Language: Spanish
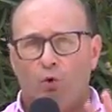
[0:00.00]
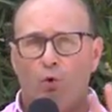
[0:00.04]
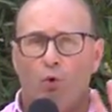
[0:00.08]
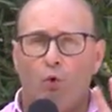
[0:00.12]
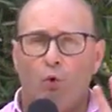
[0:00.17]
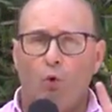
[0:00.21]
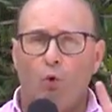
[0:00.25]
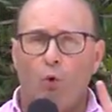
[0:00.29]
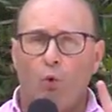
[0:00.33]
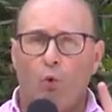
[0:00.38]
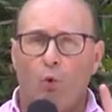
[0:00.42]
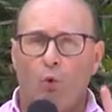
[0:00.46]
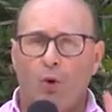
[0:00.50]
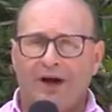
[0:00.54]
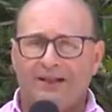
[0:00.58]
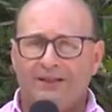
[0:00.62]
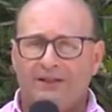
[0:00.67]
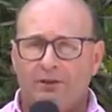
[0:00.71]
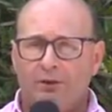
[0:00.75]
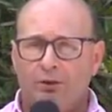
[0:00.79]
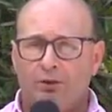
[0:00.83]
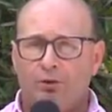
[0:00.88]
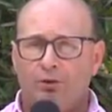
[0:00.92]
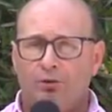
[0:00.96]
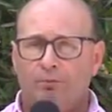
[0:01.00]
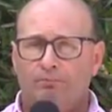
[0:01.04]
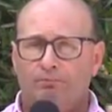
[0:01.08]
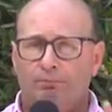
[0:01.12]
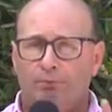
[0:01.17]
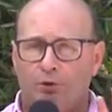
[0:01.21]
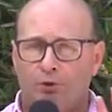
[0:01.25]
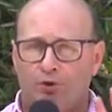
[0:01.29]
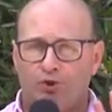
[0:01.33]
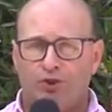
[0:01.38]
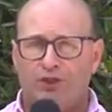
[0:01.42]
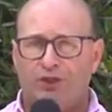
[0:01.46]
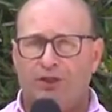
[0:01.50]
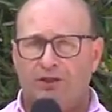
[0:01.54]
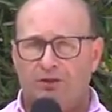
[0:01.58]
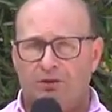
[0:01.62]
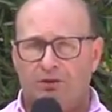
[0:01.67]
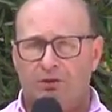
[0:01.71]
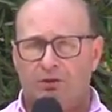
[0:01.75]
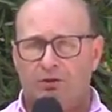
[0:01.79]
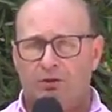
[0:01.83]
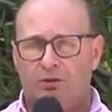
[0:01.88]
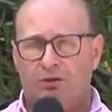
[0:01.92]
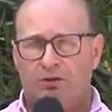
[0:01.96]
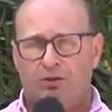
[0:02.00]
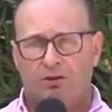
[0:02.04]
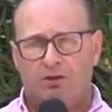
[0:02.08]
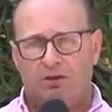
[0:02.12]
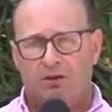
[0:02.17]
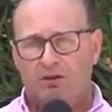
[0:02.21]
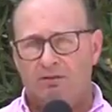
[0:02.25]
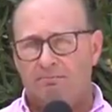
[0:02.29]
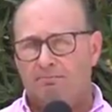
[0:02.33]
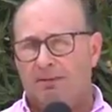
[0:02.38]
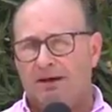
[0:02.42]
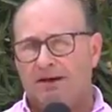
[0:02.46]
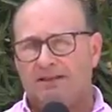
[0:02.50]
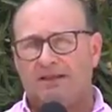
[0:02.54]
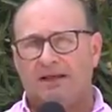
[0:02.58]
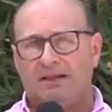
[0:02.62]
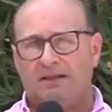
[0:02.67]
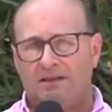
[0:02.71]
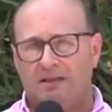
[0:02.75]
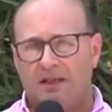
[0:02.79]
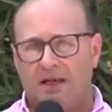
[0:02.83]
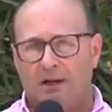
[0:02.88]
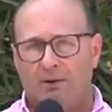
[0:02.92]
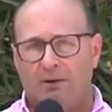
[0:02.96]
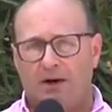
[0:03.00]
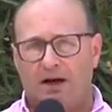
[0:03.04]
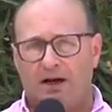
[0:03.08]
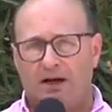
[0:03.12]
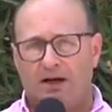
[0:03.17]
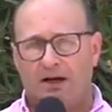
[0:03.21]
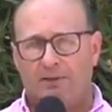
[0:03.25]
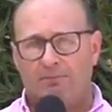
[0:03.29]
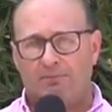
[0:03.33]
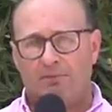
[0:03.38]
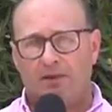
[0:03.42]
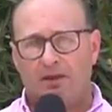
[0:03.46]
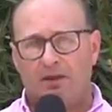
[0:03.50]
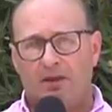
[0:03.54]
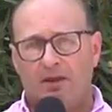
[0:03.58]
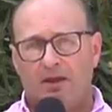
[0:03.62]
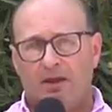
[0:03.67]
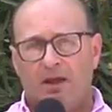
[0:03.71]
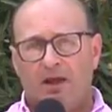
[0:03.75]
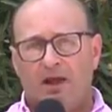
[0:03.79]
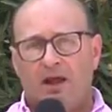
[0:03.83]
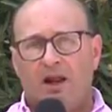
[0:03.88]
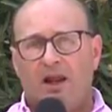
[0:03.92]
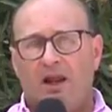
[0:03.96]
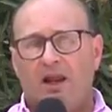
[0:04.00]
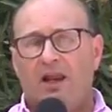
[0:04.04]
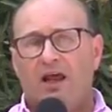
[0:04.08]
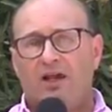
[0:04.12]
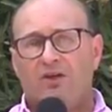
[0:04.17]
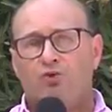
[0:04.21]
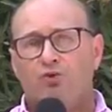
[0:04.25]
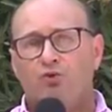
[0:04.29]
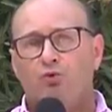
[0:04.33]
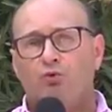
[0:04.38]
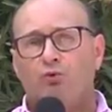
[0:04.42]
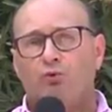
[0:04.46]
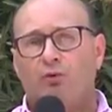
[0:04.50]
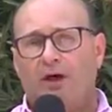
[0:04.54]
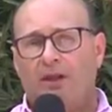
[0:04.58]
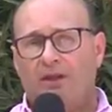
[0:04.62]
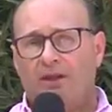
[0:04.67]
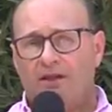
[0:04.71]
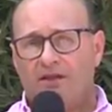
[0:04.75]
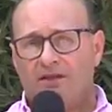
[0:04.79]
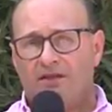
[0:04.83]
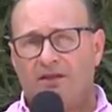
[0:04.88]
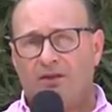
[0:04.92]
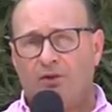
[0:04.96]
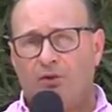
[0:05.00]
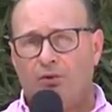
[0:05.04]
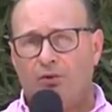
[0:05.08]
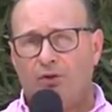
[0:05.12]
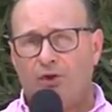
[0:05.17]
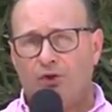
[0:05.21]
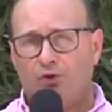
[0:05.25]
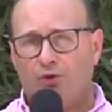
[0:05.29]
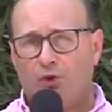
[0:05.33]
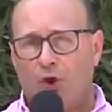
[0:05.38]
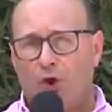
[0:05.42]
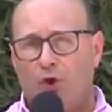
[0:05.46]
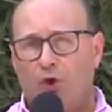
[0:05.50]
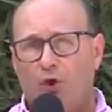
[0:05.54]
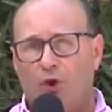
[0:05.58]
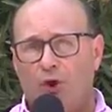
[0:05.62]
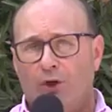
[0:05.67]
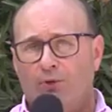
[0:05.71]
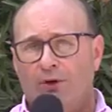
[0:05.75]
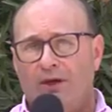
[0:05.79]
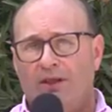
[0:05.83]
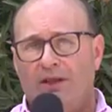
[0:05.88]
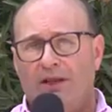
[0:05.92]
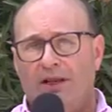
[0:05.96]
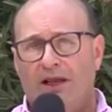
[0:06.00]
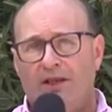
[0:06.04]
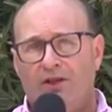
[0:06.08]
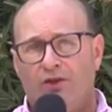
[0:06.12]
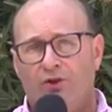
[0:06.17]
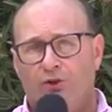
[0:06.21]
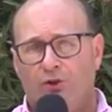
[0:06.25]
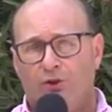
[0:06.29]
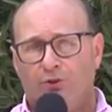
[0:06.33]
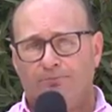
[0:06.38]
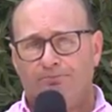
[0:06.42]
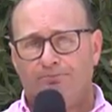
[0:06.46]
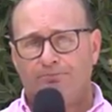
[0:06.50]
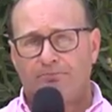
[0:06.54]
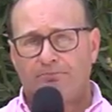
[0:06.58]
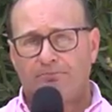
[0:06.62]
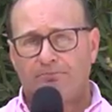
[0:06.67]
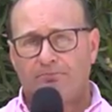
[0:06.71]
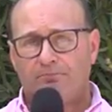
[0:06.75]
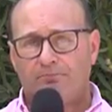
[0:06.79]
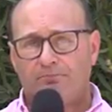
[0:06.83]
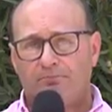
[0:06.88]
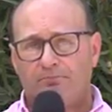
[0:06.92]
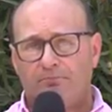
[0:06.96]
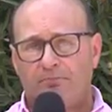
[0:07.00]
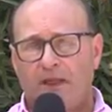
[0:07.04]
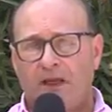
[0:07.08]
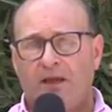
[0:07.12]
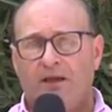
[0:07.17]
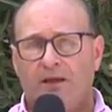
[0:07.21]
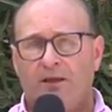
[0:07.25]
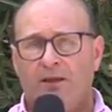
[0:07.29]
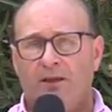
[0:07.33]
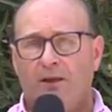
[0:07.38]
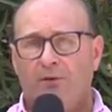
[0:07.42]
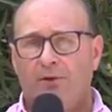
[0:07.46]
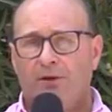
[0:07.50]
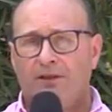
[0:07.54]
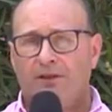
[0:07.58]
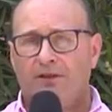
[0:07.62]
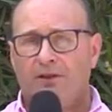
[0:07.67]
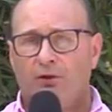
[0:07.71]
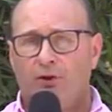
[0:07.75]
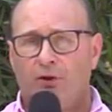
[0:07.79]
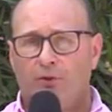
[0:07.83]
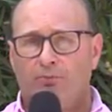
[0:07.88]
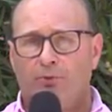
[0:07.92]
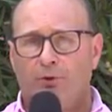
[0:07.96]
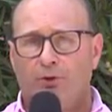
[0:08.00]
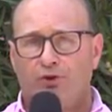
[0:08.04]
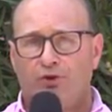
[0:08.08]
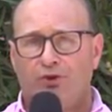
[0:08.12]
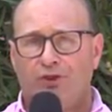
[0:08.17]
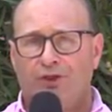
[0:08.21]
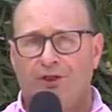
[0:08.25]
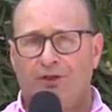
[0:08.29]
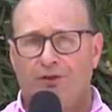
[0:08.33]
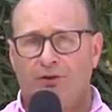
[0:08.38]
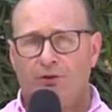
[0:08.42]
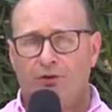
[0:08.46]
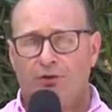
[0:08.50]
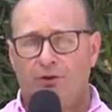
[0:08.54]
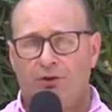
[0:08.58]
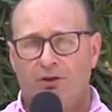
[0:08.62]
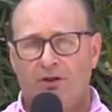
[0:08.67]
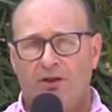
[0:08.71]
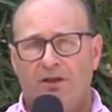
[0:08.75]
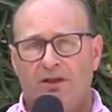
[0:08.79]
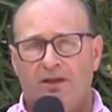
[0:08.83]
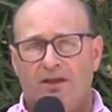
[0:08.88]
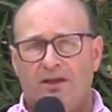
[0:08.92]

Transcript: un 4%, impactante la baja. La suba de ese novillo en lo que va del año es del 22%